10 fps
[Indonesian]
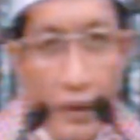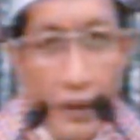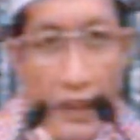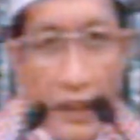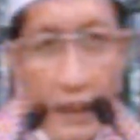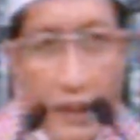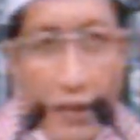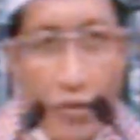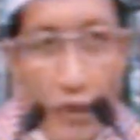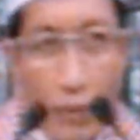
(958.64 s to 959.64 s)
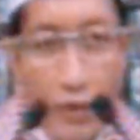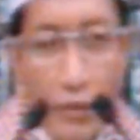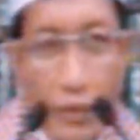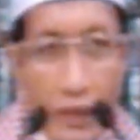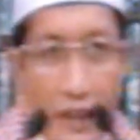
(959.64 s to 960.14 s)
Jadi sudah
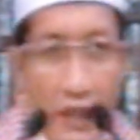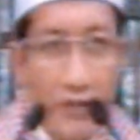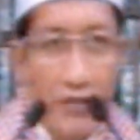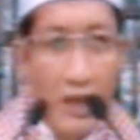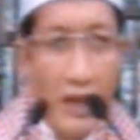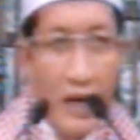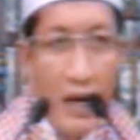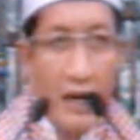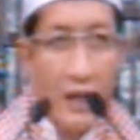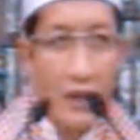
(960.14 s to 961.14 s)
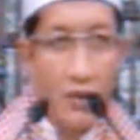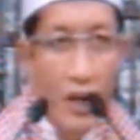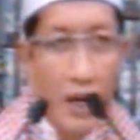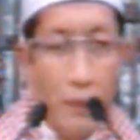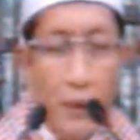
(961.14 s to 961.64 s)
muncul tiga istilah.
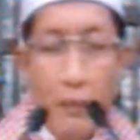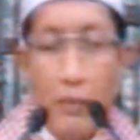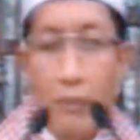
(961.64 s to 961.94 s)
An-nadhafa